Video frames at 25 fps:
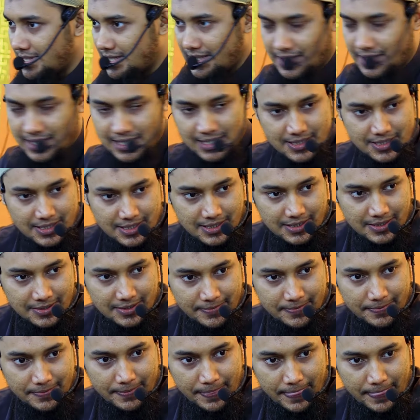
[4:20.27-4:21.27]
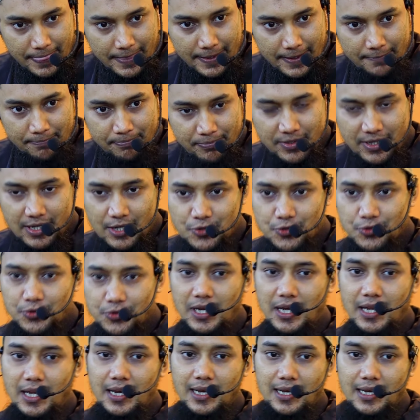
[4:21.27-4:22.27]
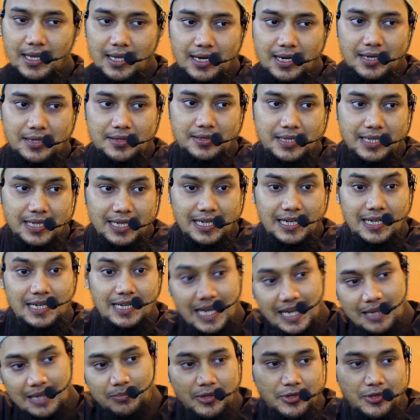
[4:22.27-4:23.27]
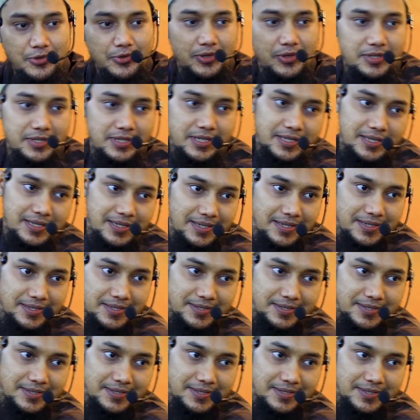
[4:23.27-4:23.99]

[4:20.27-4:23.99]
জিহাদি গিয়েছেন তারা শুধু আল্লাহর দিন কায়েমের জন্য জিহাদ